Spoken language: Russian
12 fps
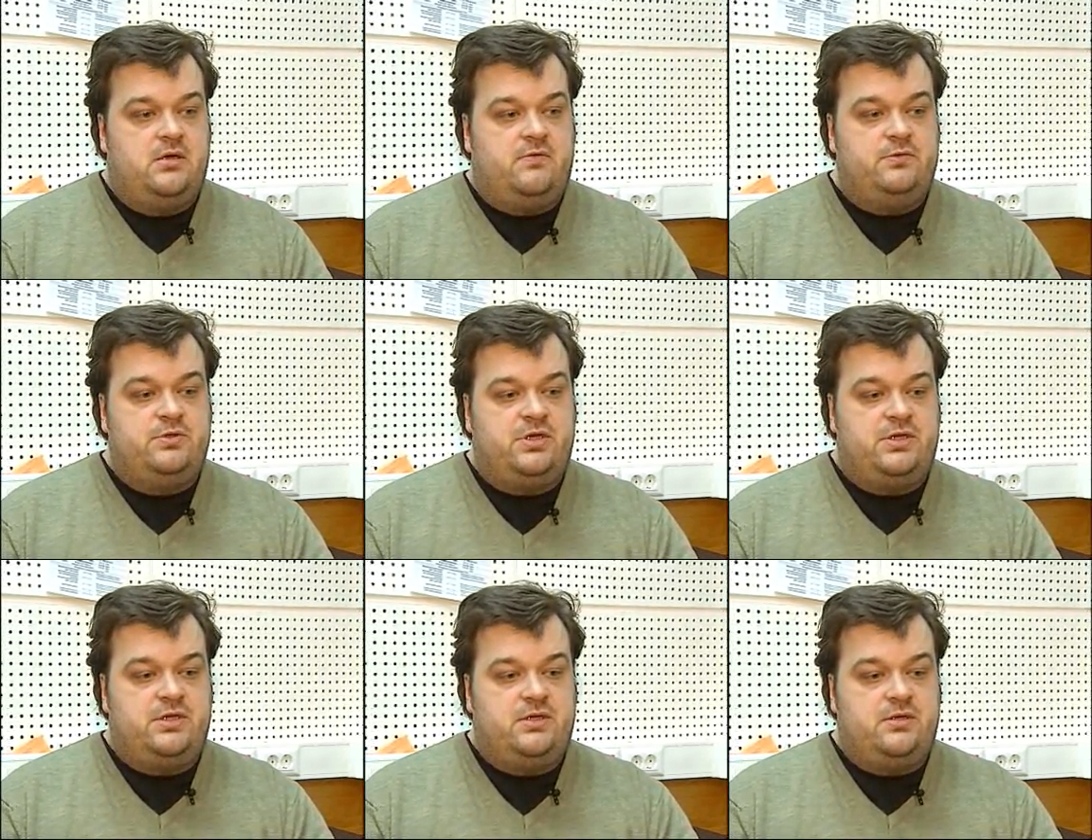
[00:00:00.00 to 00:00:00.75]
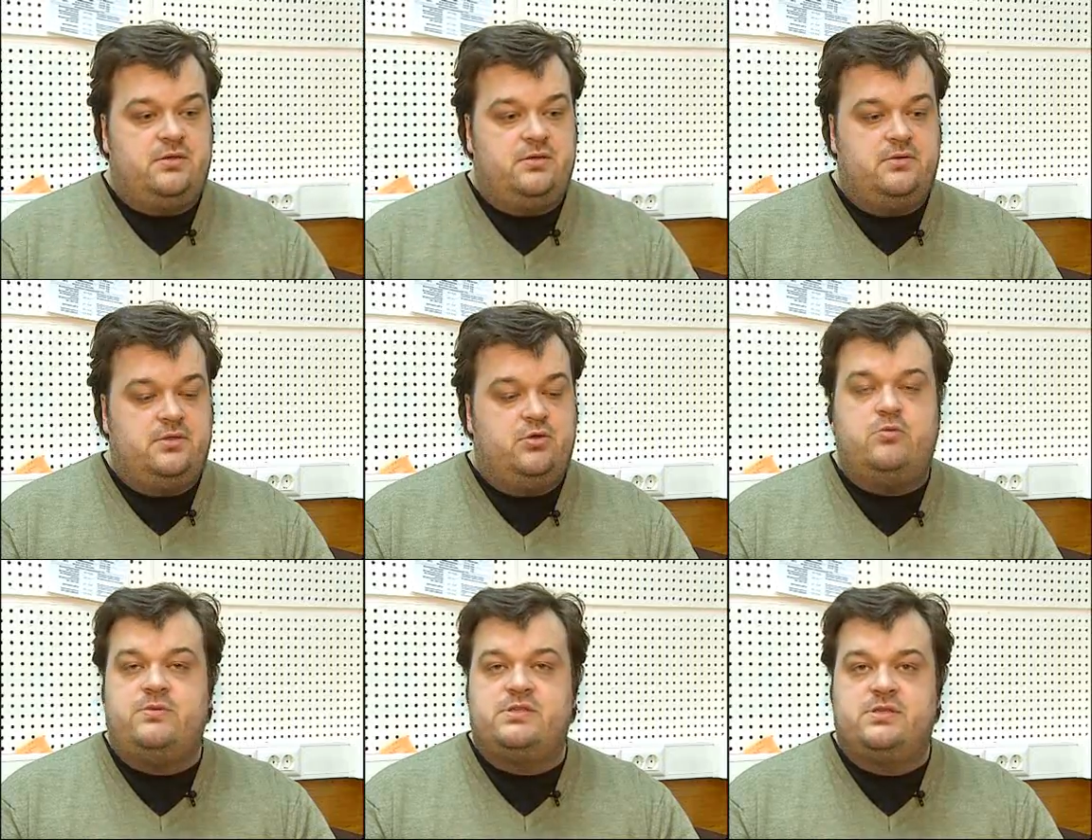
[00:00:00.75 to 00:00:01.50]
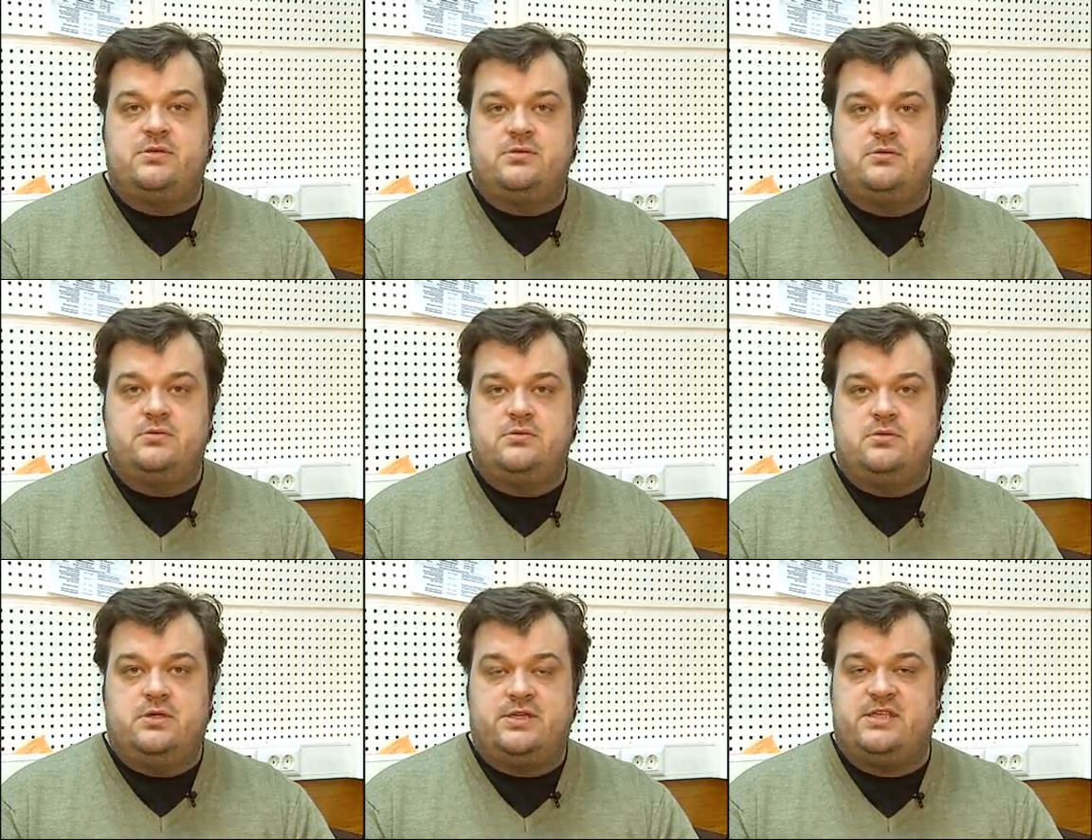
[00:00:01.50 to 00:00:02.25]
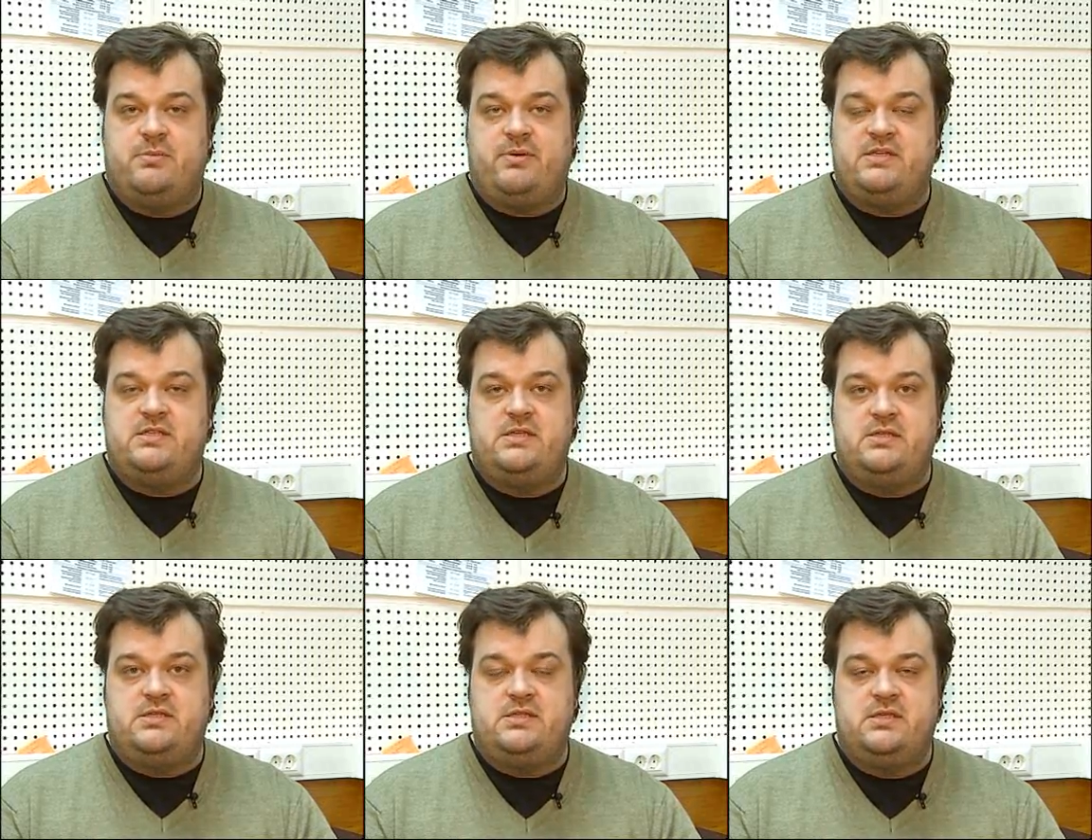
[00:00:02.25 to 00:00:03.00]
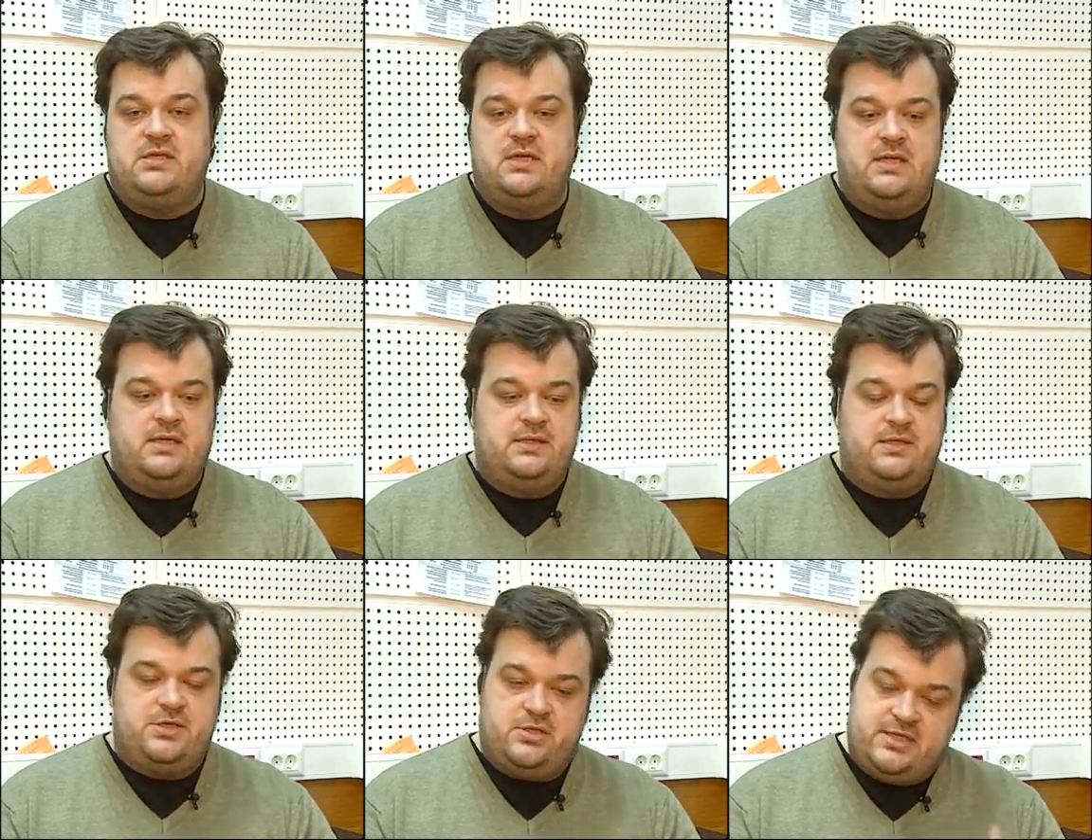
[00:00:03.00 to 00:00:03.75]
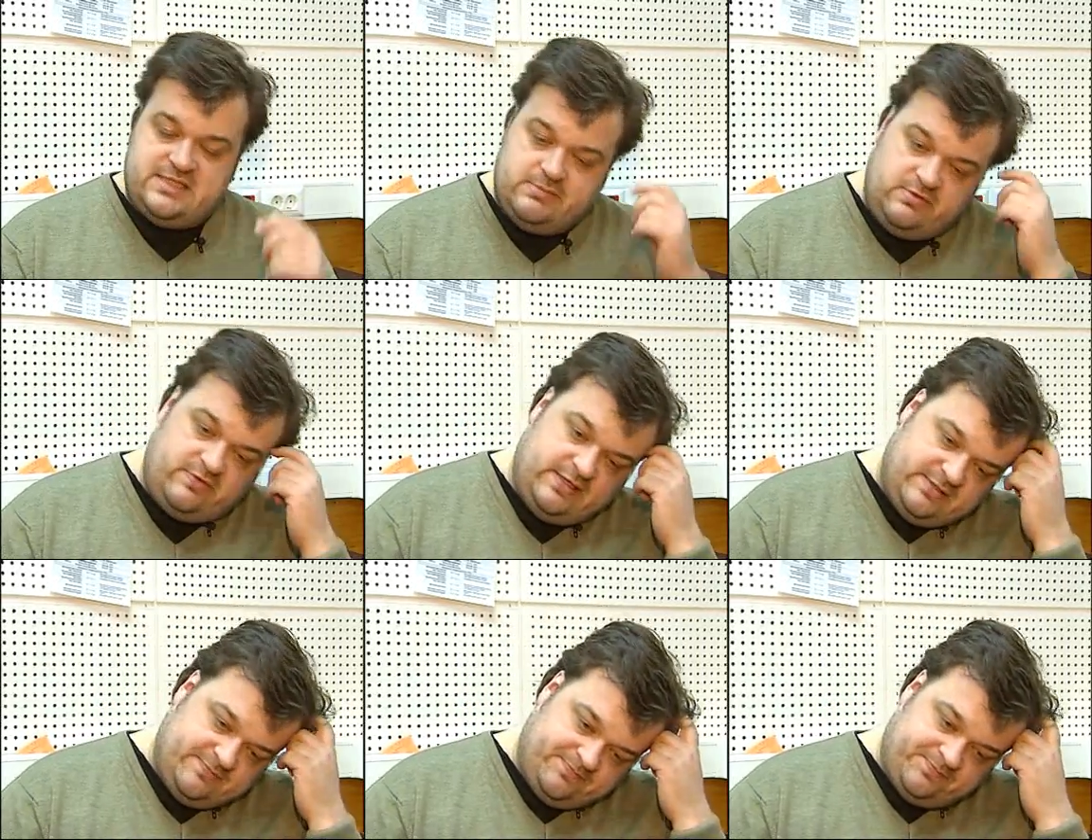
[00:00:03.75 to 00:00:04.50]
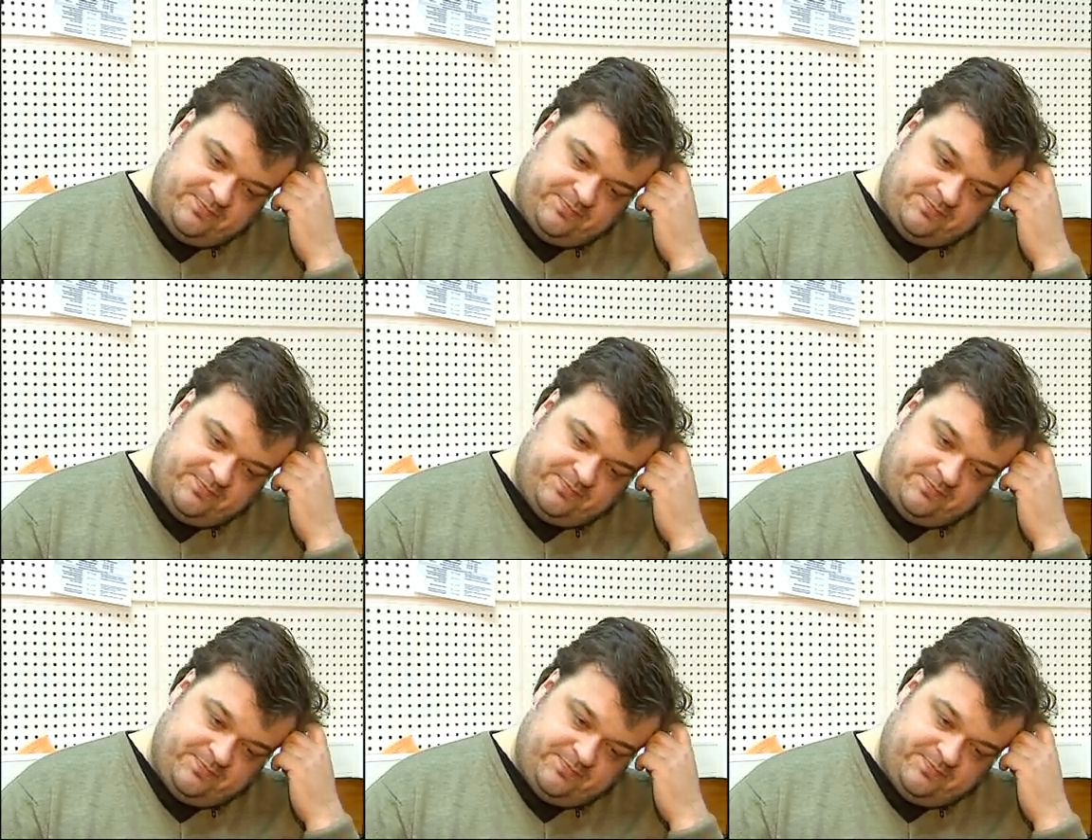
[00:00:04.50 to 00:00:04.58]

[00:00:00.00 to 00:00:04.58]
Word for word: внутренние тормозы, раскрепостилась, начала забивать.